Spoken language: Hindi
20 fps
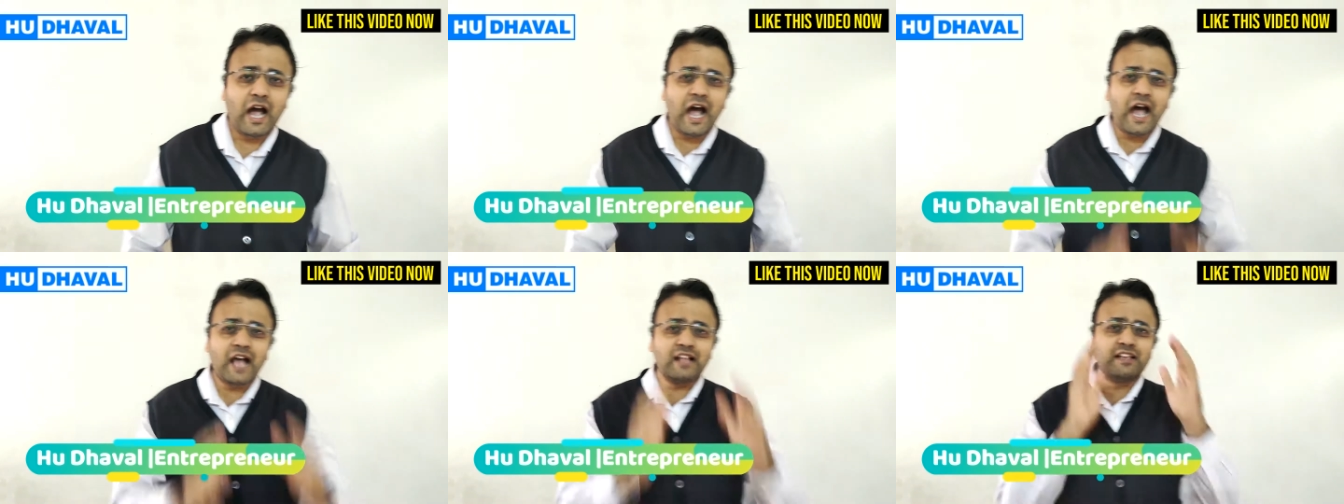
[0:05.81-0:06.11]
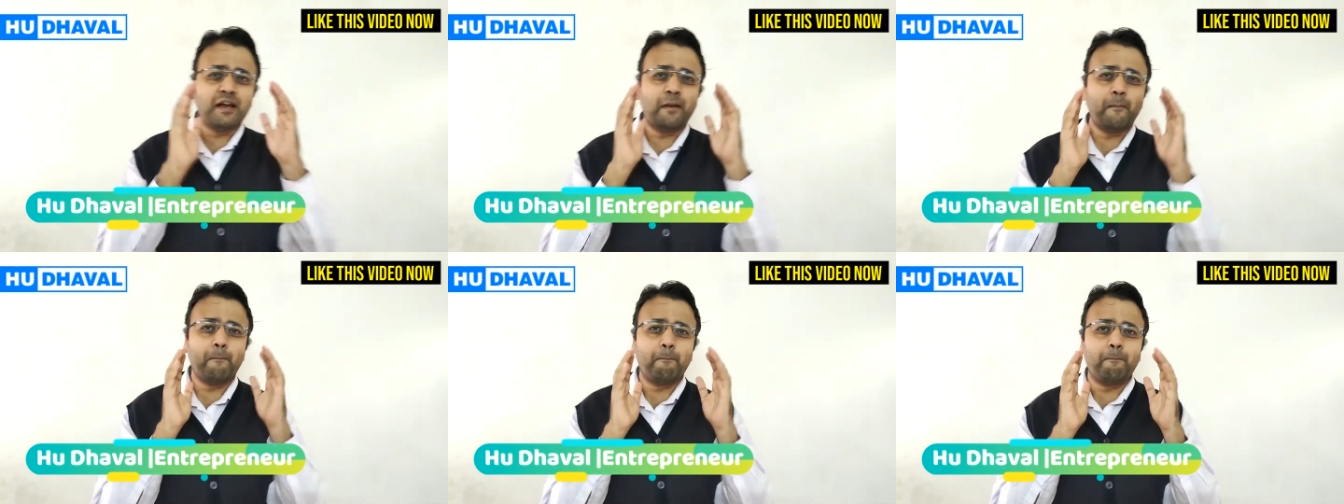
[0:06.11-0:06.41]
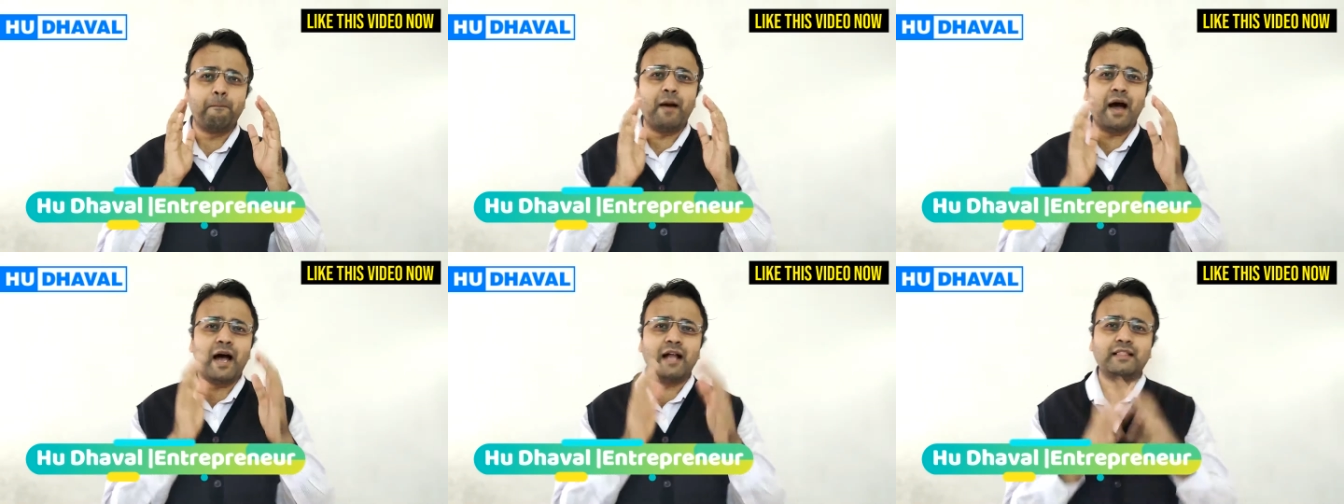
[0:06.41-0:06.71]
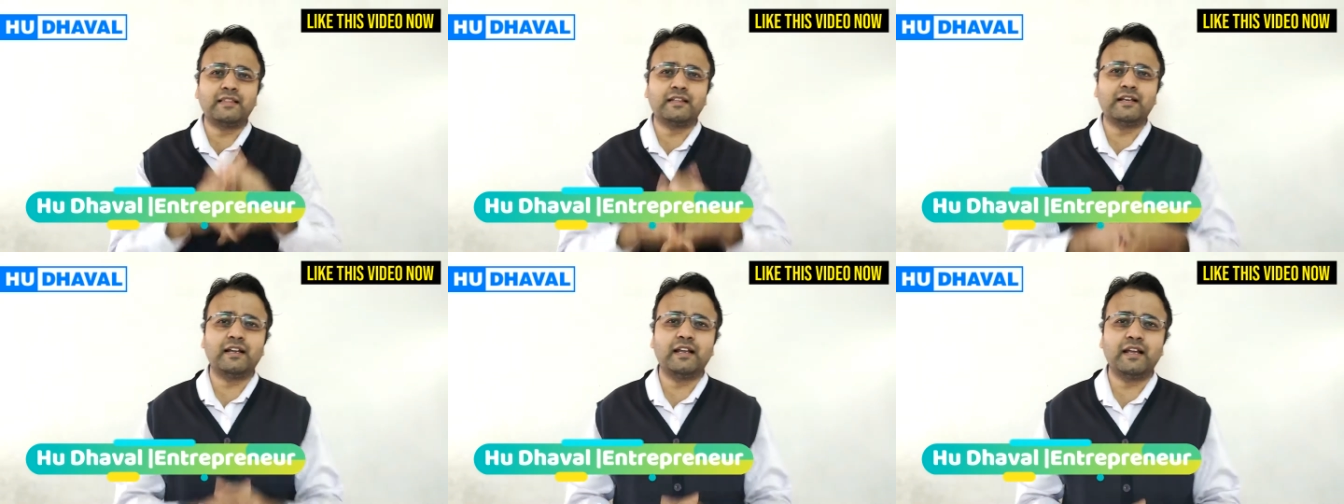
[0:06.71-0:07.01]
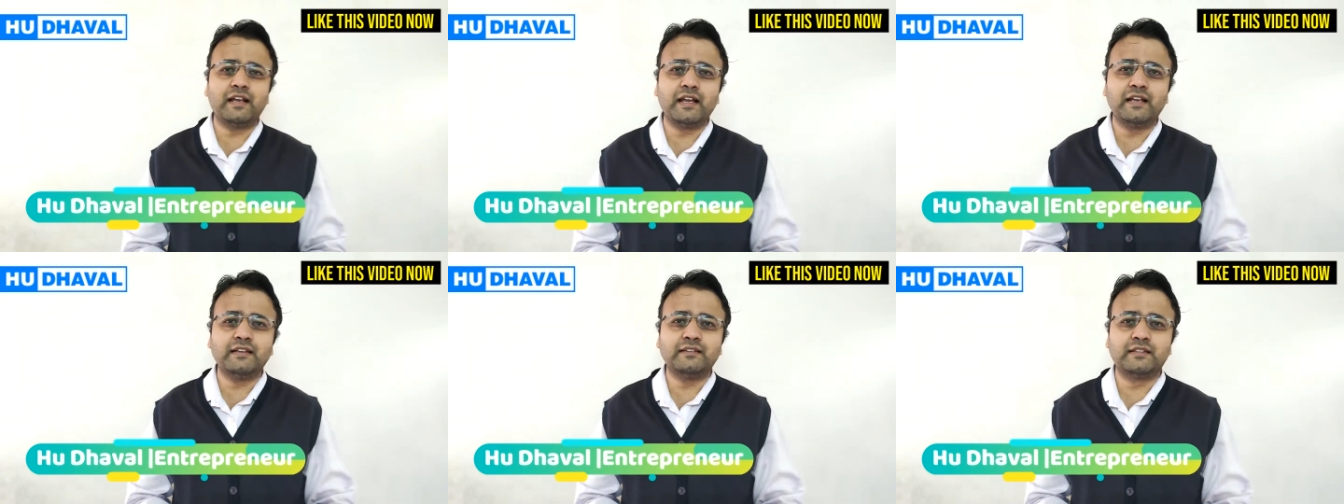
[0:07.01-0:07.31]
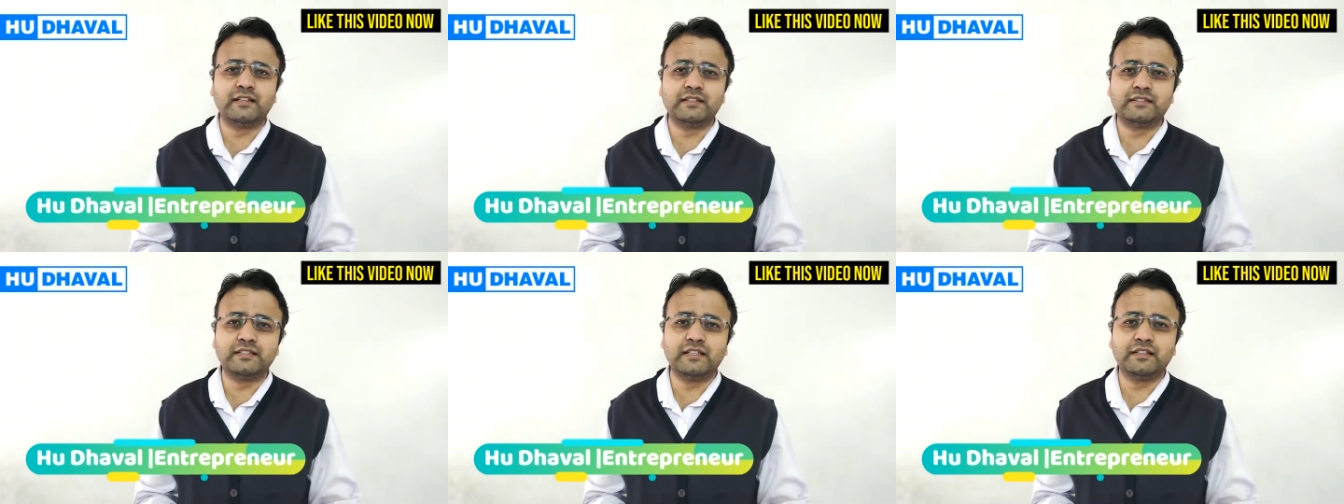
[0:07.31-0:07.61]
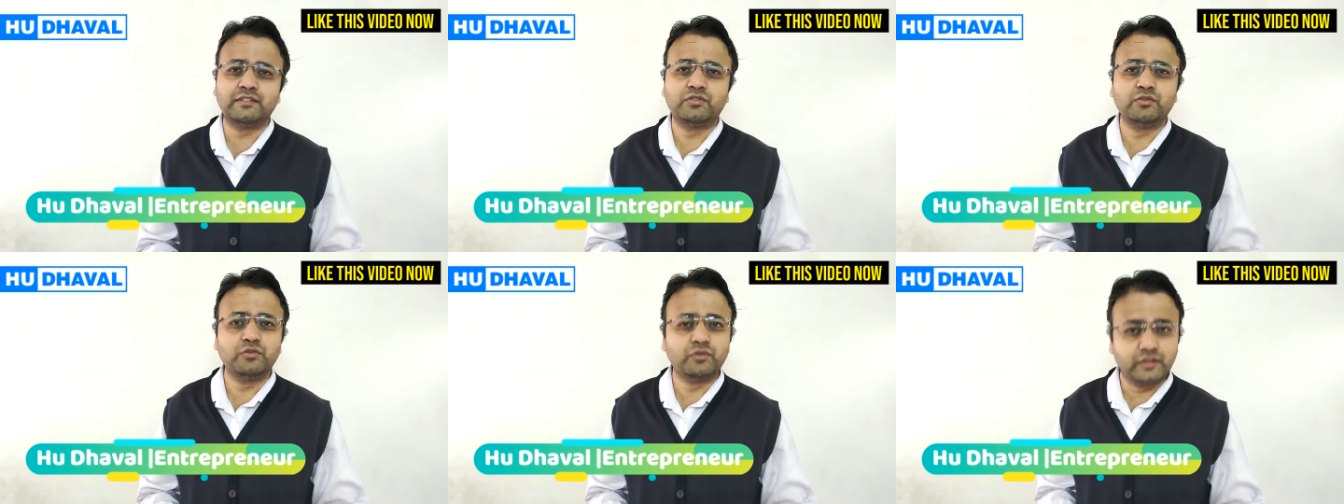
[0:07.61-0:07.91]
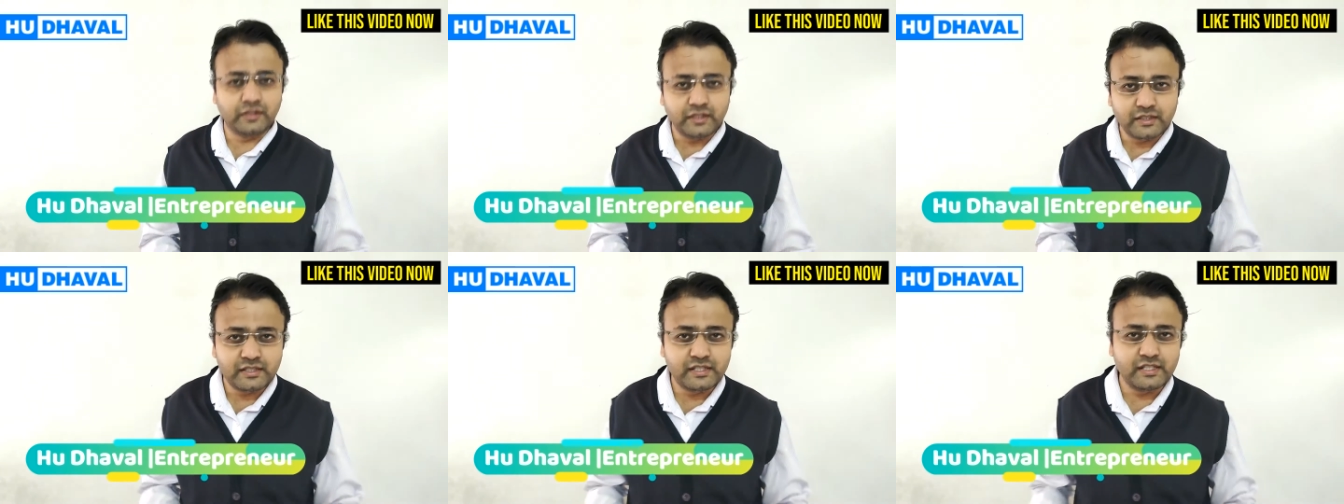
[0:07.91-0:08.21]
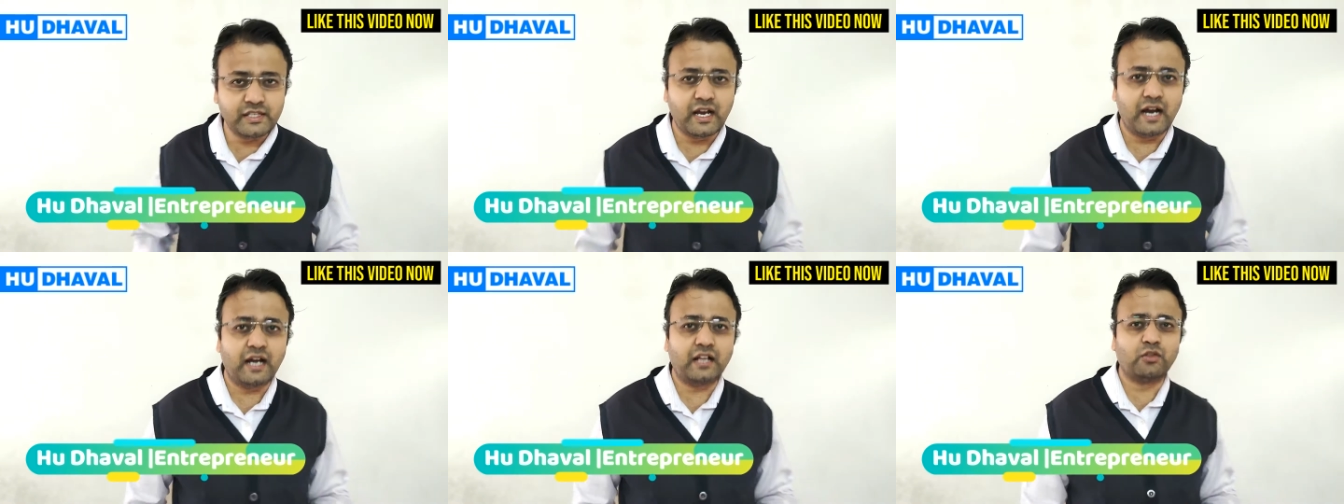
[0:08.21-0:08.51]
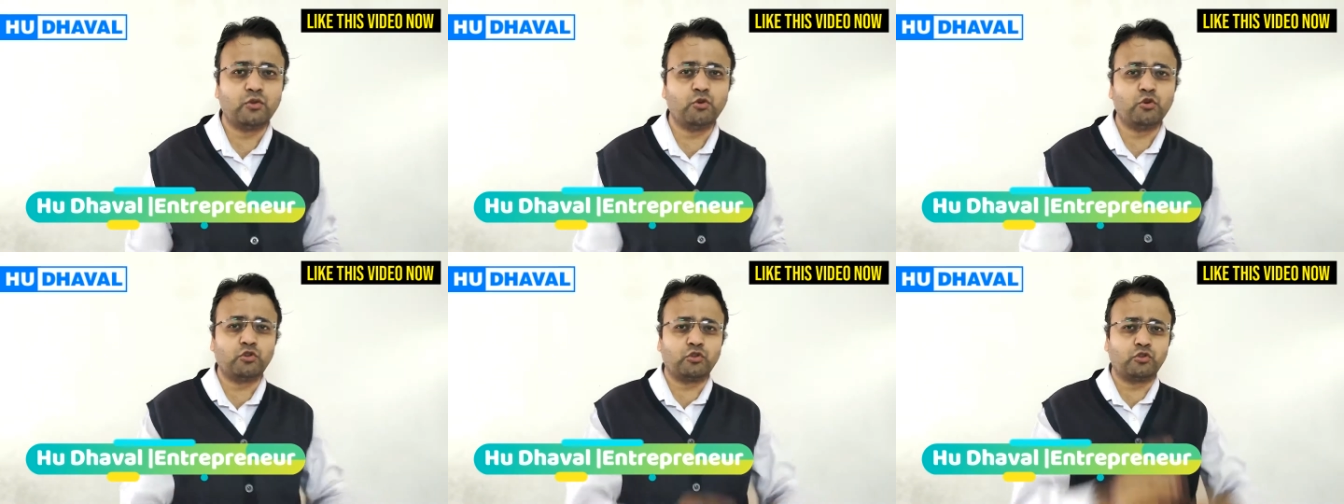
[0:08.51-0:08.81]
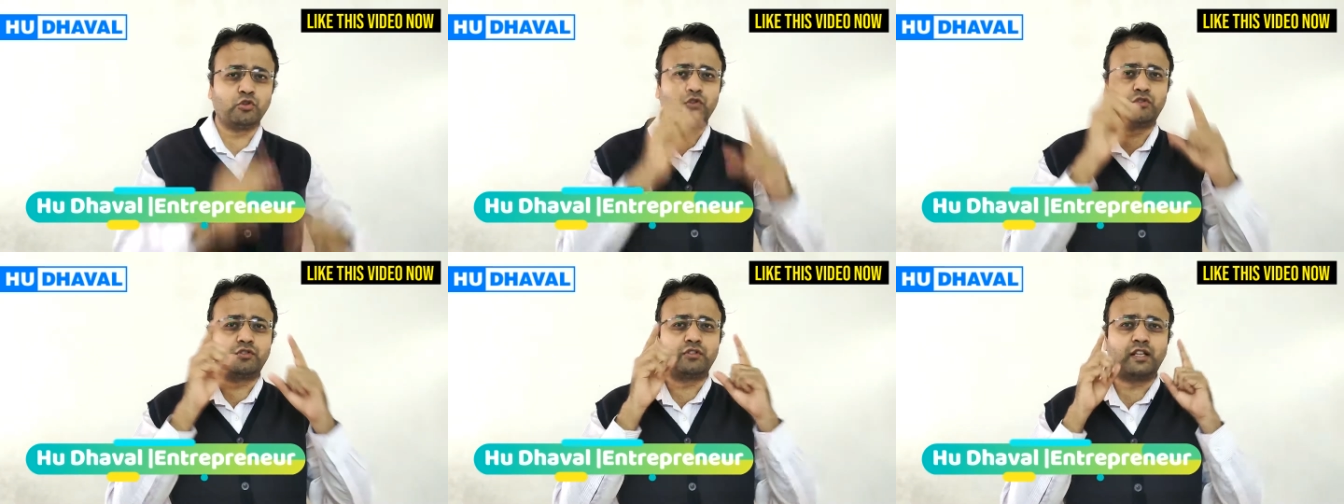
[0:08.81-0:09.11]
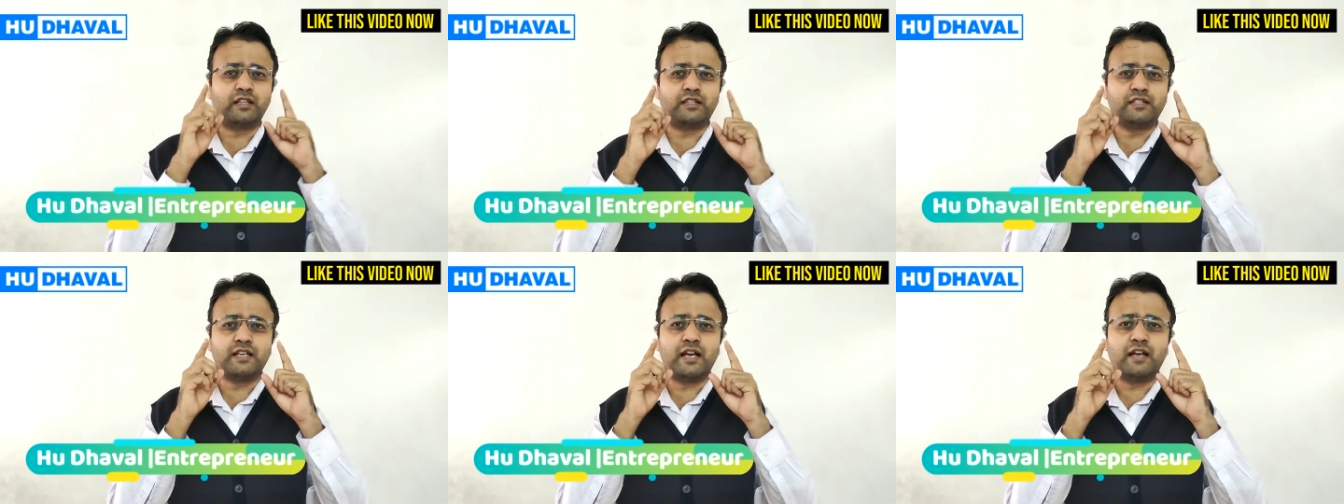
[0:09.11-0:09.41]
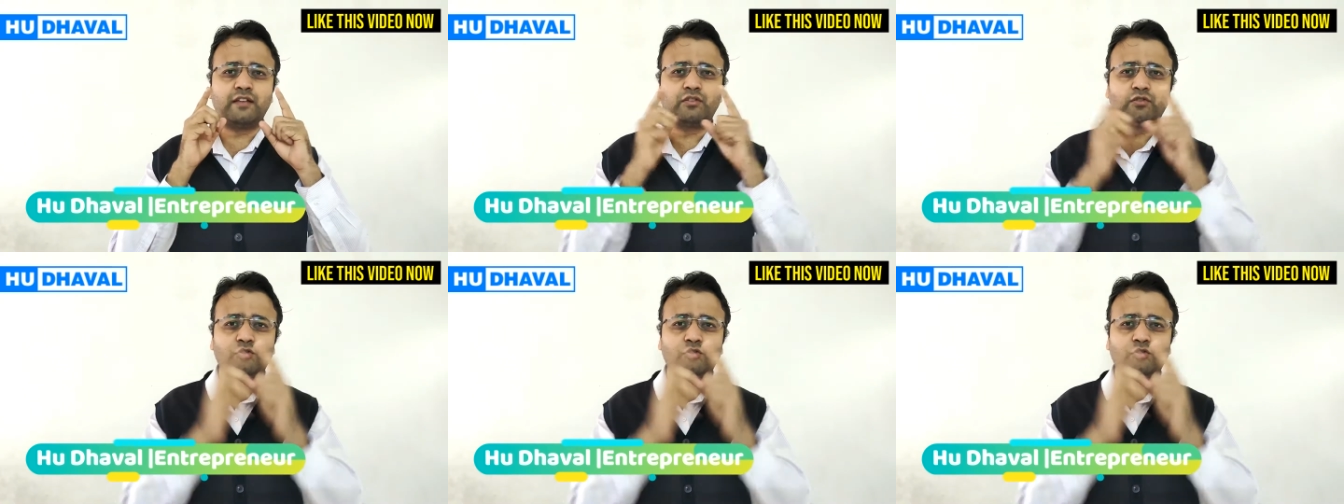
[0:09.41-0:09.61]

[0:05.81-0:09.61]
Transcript: आज हम बात करेंगे सच्चे सुख की जी हाँ दोस्तों सच्चा